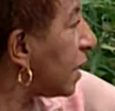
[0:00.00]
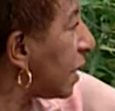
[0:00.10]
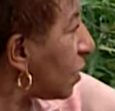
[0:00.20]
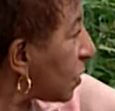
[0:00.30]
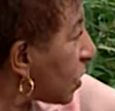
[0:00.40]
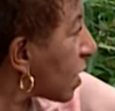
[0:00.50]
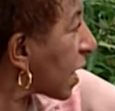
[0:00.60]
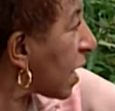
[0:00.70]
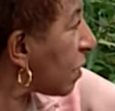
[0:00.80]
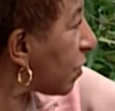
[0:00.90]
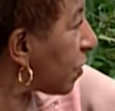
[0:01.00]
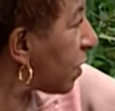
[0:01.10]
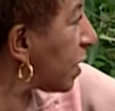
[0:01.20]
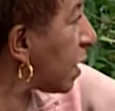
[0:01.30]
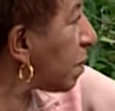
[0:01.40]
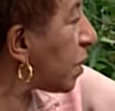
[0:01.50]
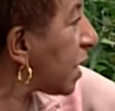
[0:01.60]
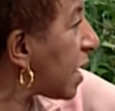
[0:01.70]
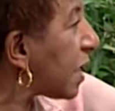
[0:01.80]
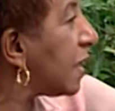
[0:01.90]
Eu só quero te
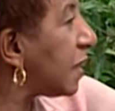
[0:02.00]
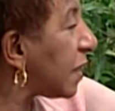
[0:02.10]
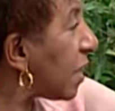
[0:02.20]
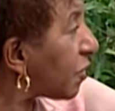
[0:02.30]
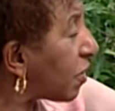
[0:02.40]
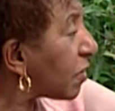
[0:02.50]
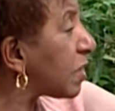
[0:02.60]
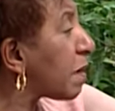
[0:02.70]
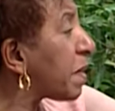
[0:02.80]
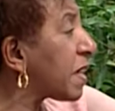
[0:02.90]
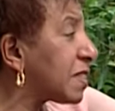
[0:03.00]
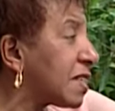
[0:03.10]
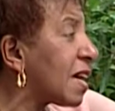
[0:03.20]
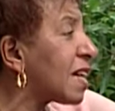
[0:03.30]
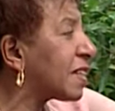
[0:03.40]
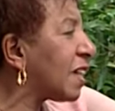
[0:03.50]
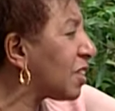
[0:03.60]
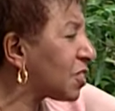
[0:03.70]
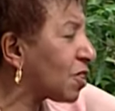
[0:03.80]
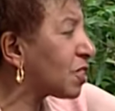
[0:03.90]
namorar, deixa eu te abraçar,
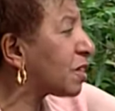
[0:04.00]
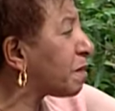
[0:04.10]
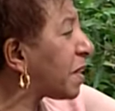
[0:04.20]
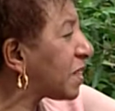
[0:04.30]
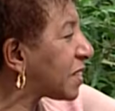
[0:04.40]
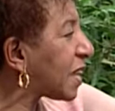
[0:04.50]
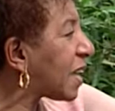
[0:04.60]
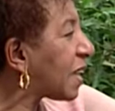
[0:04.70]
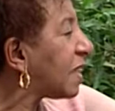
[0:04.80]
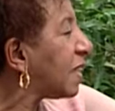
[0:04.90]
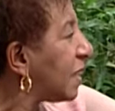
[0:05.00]
deixa eu te beijar.